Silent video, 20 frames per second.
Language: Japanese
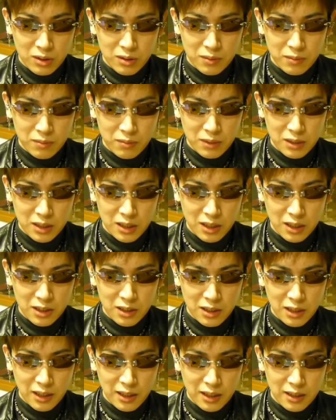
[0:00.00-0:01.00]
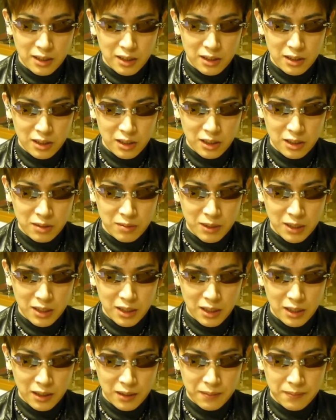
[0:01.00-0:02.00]
を、まあ、さらに低下させてし
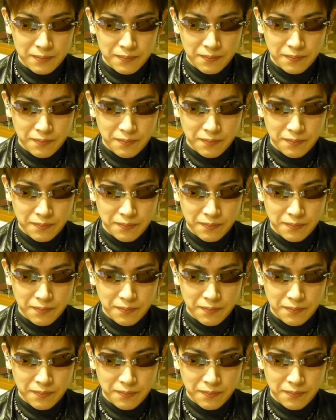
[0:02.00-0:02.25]
まったり、